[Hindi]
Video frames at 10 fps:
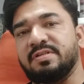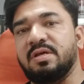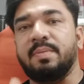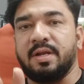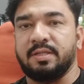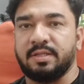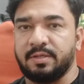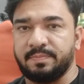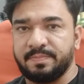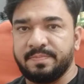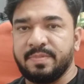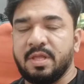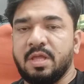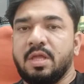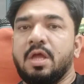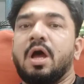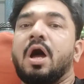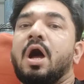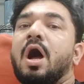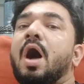वैसा बनाता
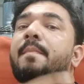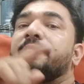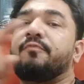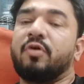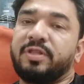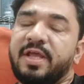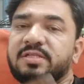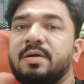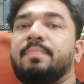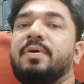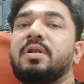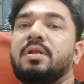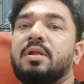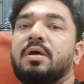है अब फॉर द एग्जाम्पल